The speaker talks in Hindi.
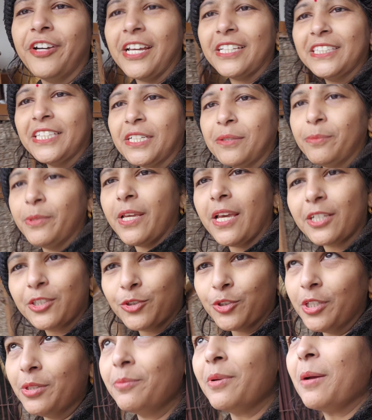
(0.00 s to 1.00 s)
वेदर भी
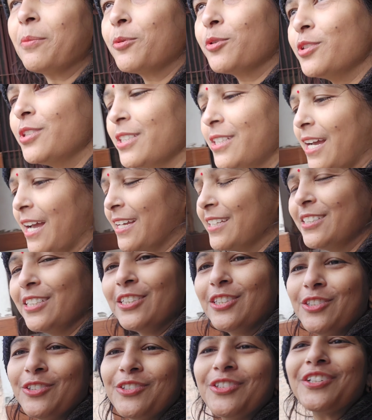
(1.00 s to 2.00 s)
एक्चुअली मैं आपको दिखाई
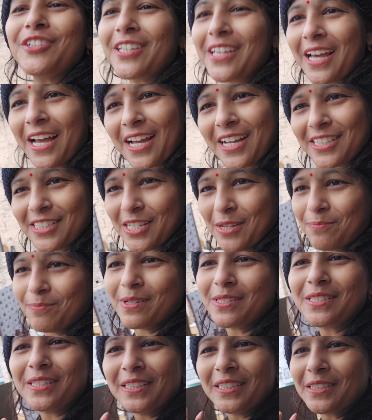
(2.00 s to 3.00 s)
देती हूँ क्योंकि आज है
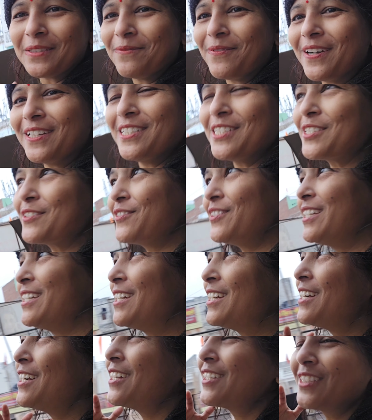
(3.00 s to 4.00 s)
बसंत पंचमी
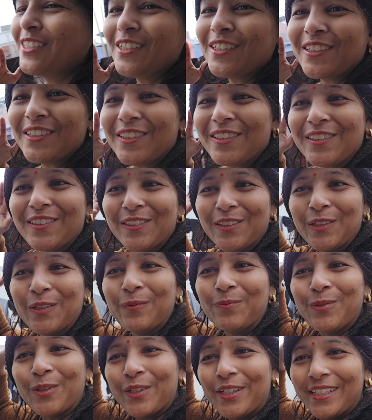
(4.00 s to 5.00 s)
तो
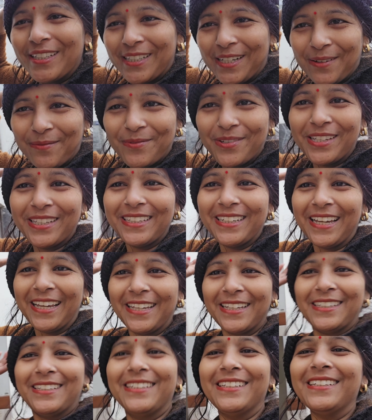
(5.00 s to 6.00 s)
धूप थोड़ी कम ही
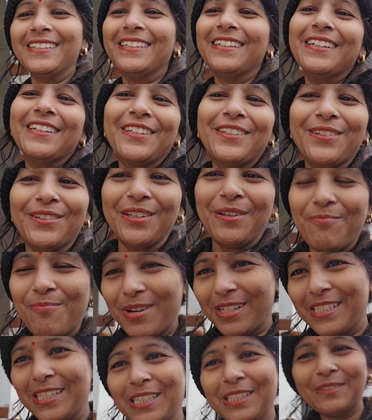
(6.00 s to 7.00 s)
रहेगी क्योंकि
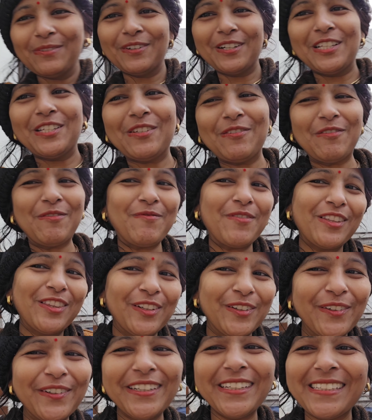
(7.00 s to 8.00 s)
बसंत पंचमी पे
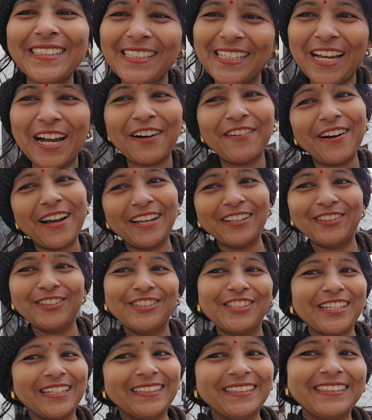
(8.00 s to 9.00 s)
थोड़ी सी हवाएं
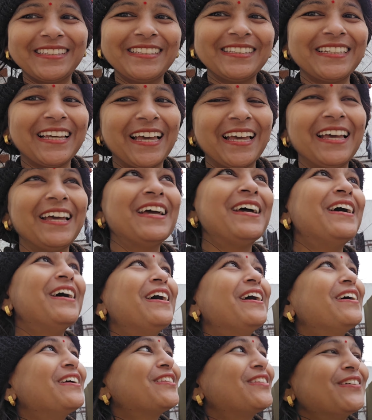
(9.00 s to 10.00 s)
तो चलती हैं
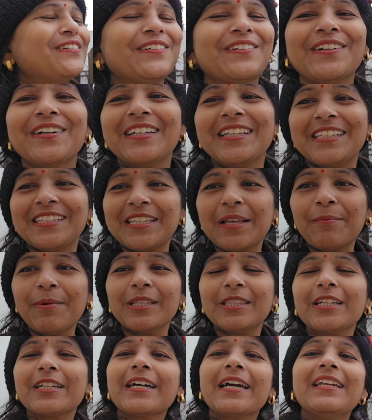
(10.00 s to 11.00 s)
तो इस
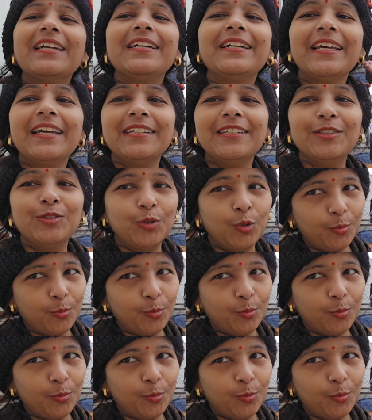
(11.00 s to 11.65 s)
समय तक है ना डेली